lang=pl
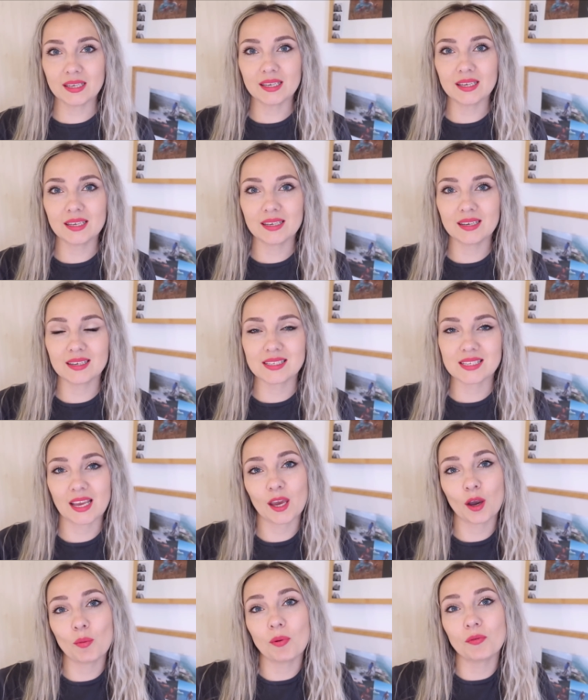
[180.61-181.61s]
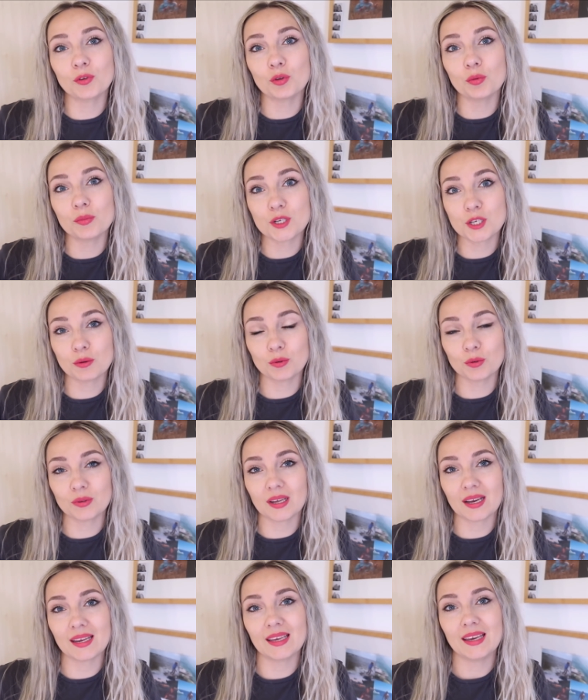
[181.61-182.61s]
i e, z jakiego powodu my się
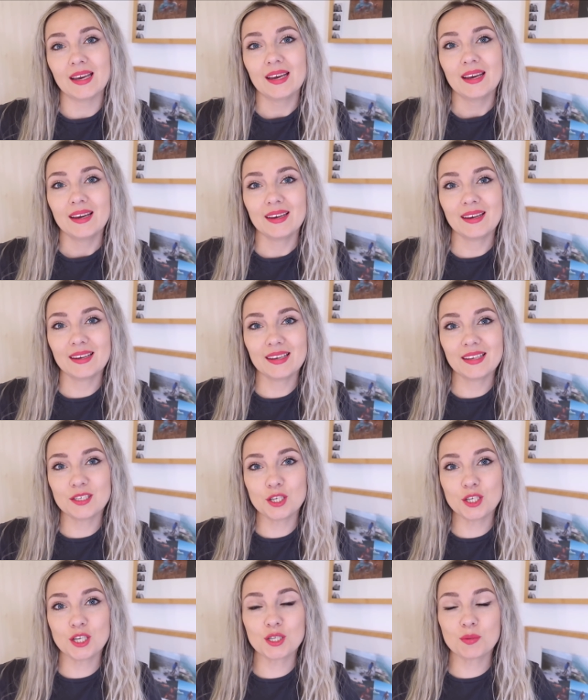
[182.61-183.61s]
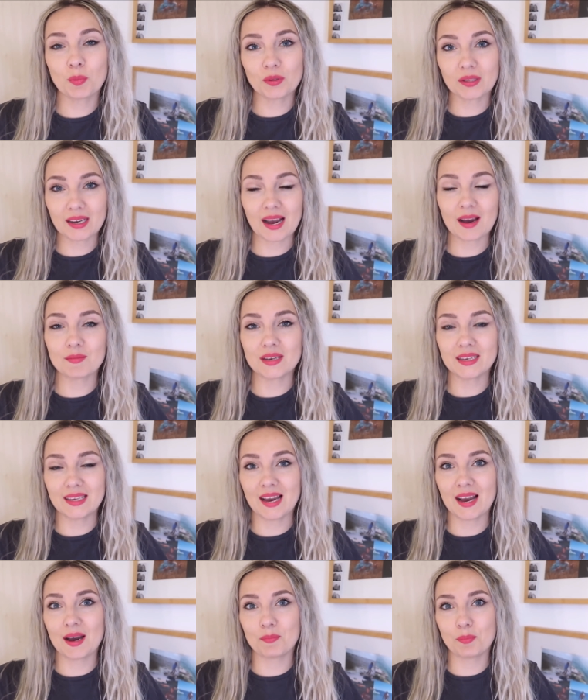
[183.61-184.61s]
tutaj e, dzisiaj spotykamy,
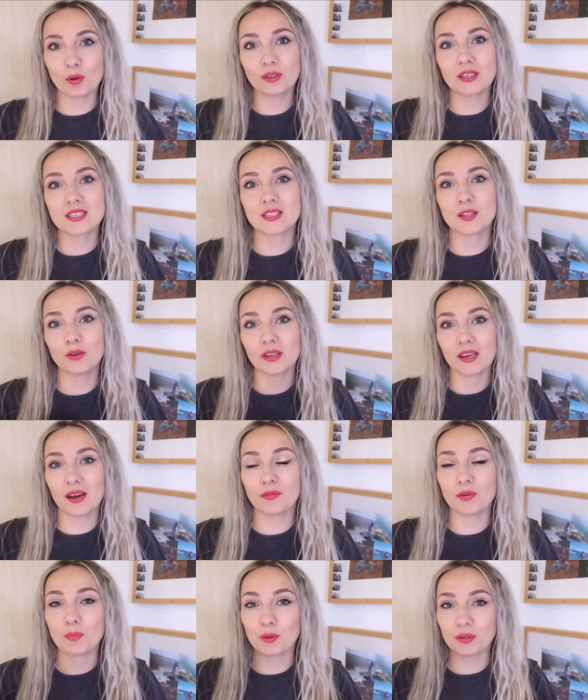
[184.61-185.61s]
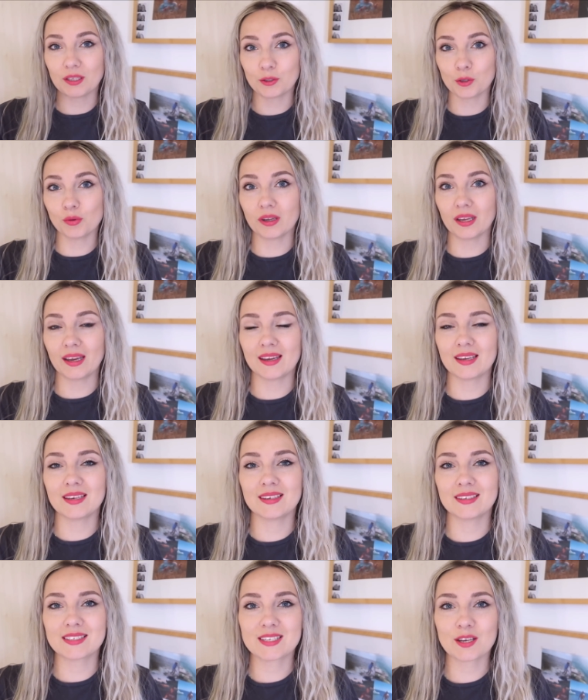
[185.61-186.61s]
ja po tej stronie, a wy po tej
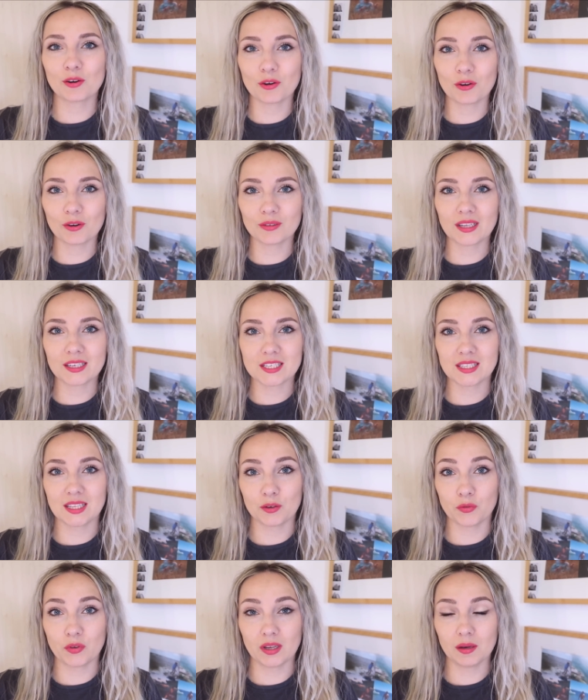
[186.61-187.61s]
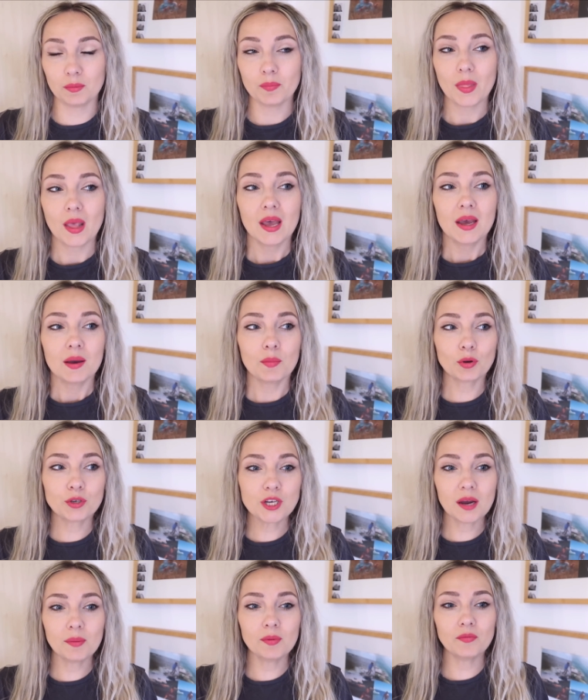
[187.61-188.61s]
drugiej, skoro oglądacie ten film, bo
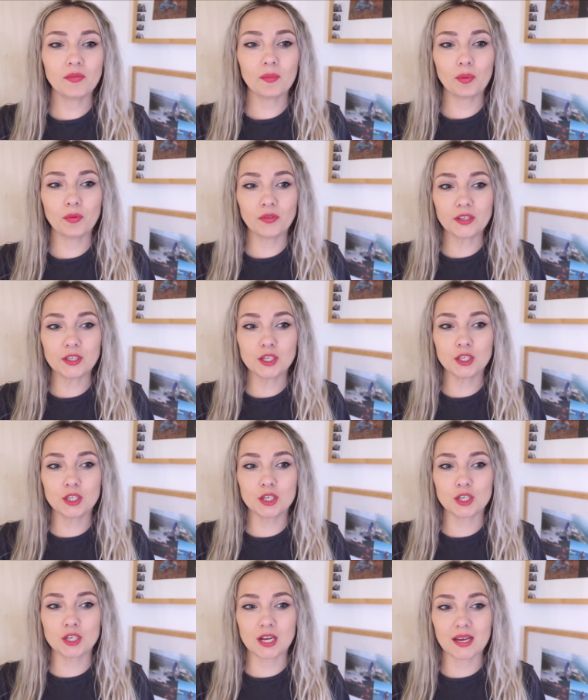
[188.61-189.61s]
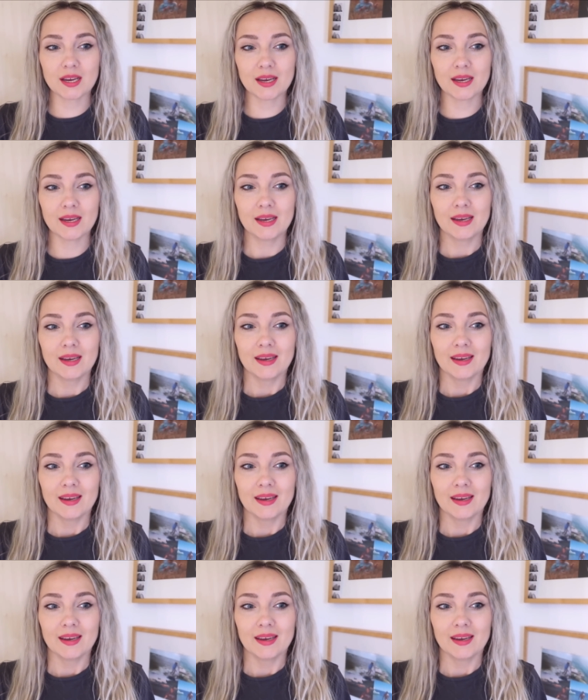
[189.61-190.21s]
chciałabym wam powiedzieć, że